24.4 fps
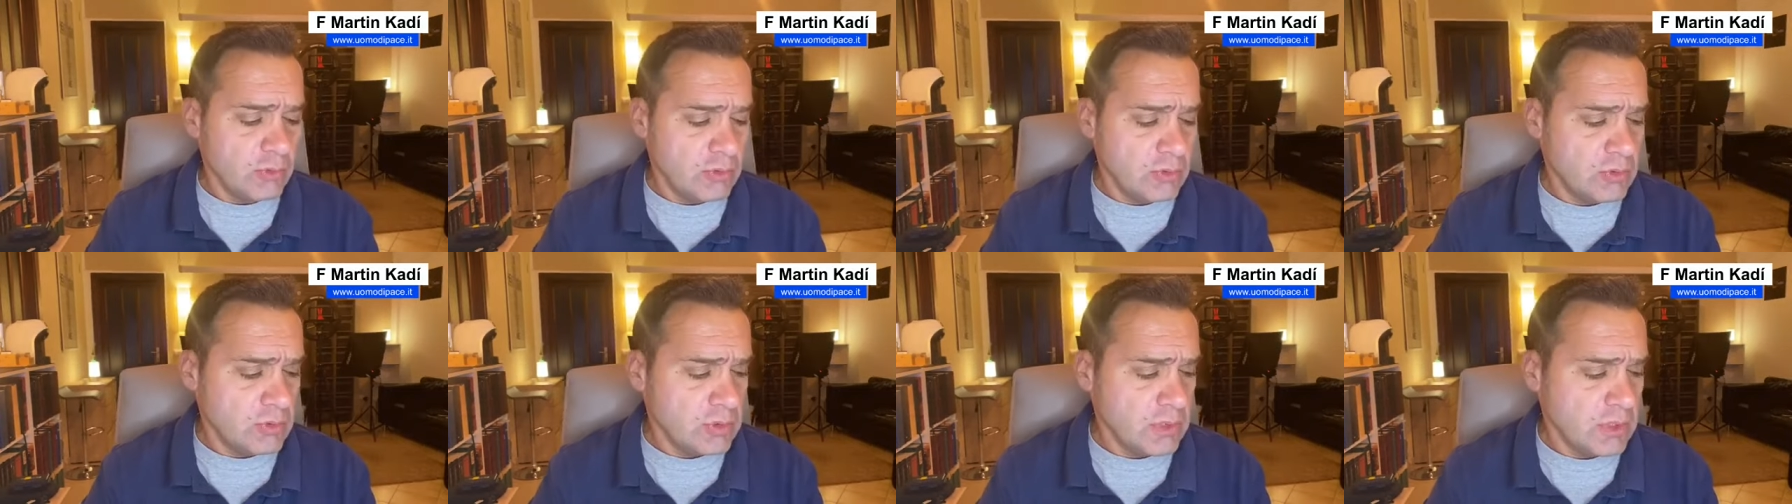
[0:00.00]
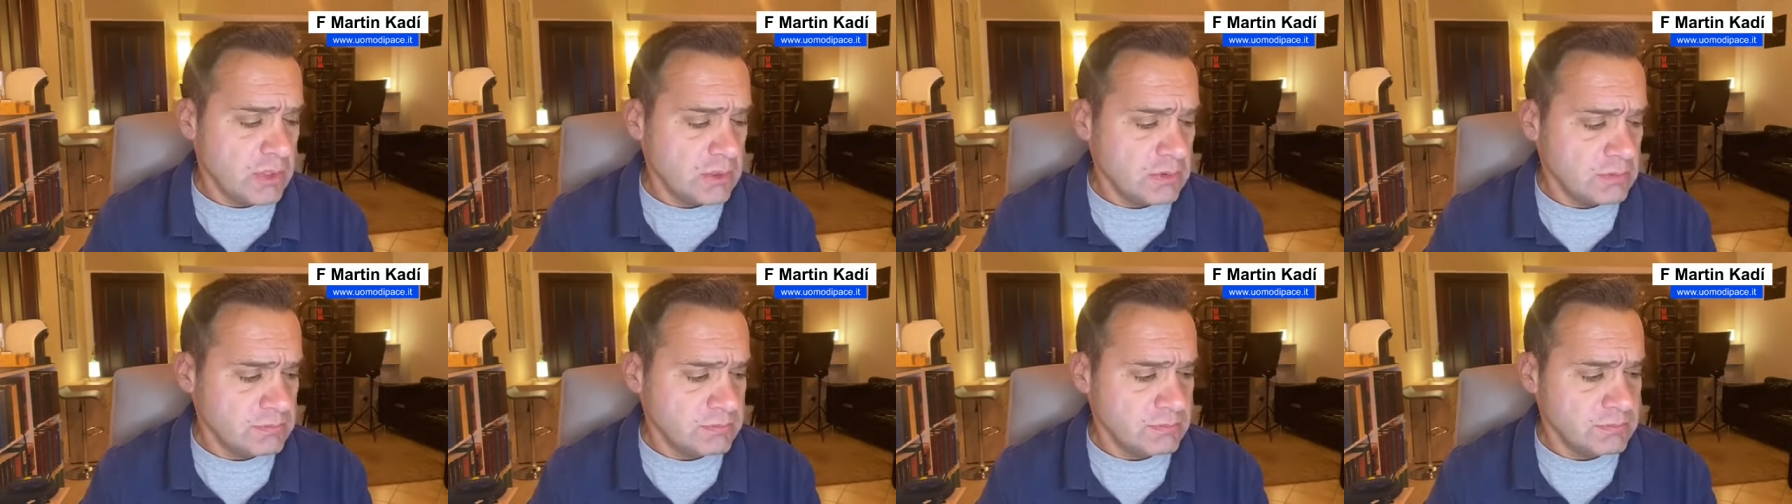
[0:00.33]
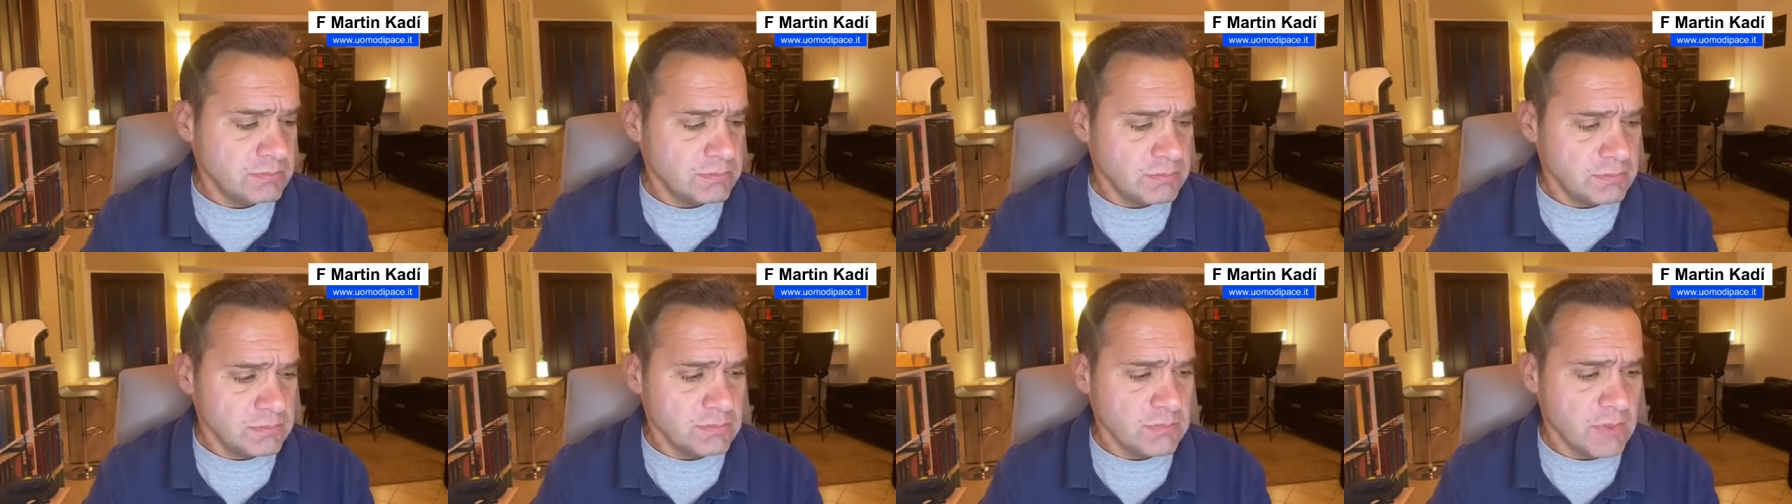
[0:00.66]

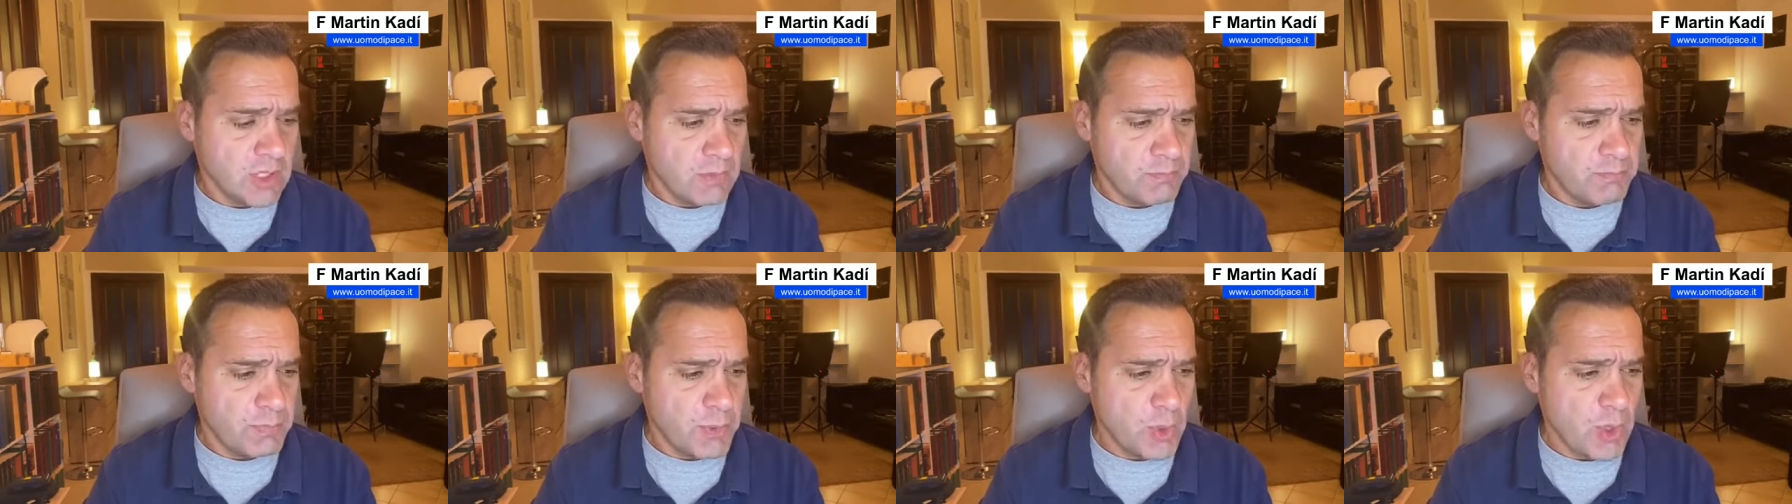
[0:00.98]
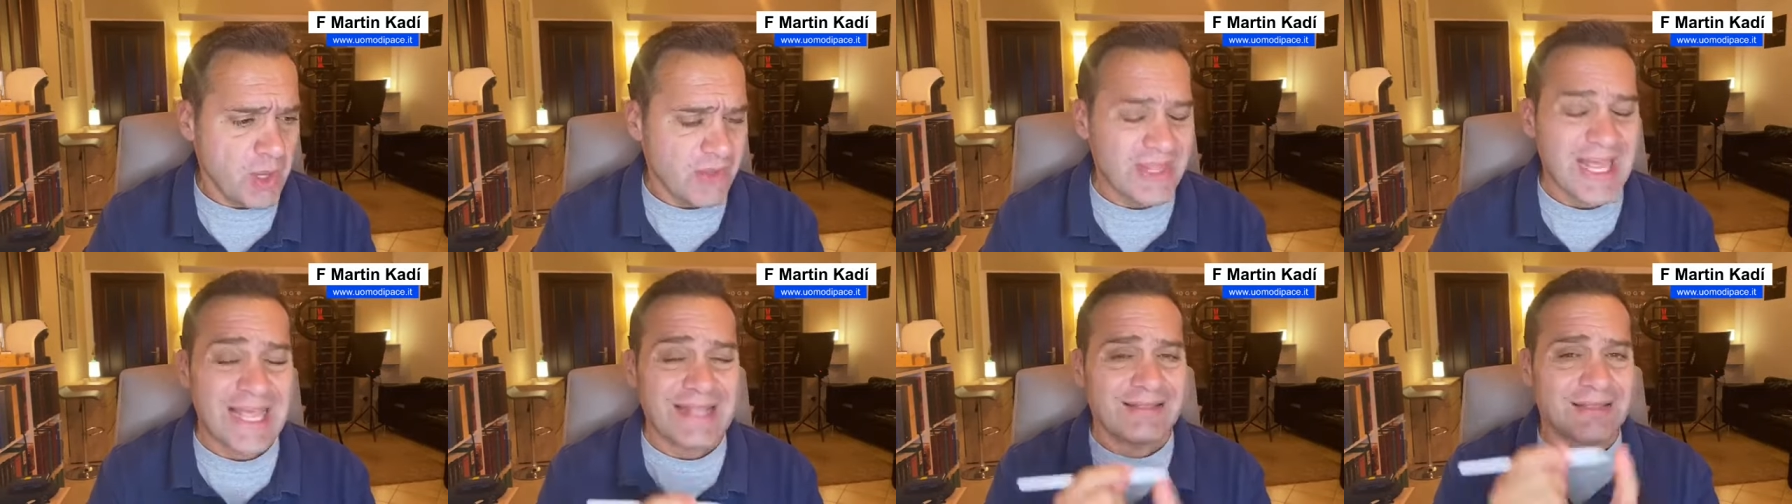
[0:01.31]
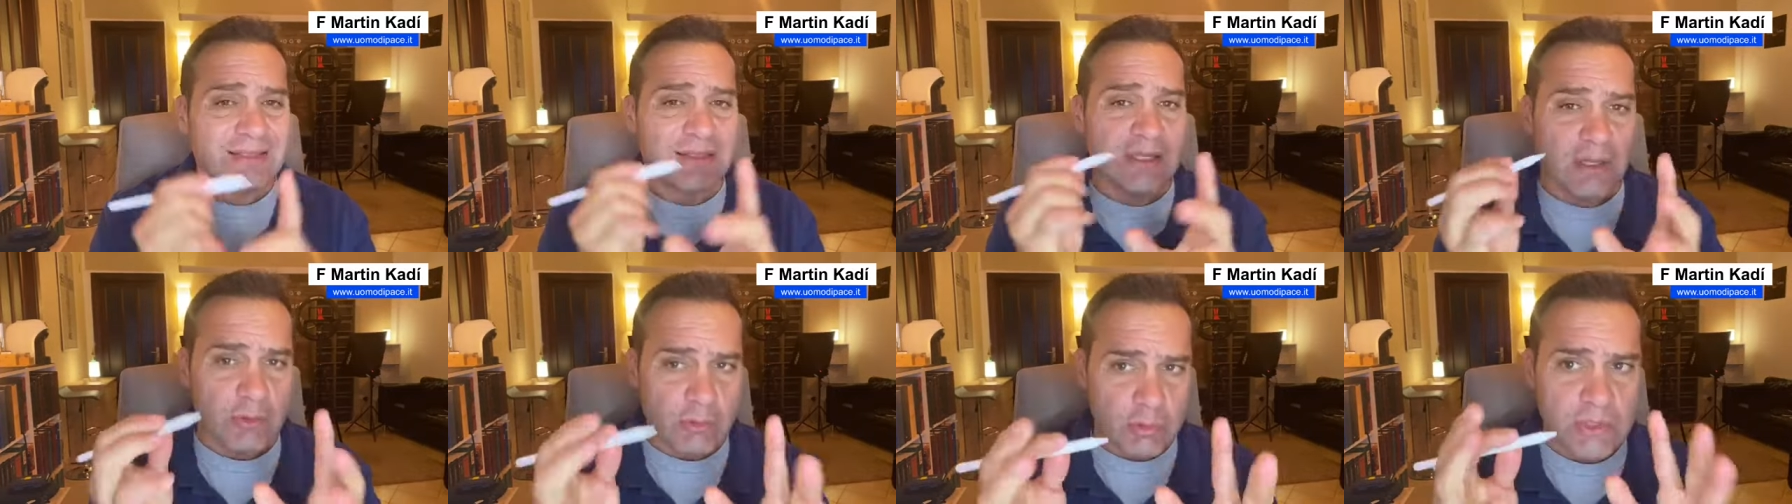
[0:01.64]
um, è più adatta a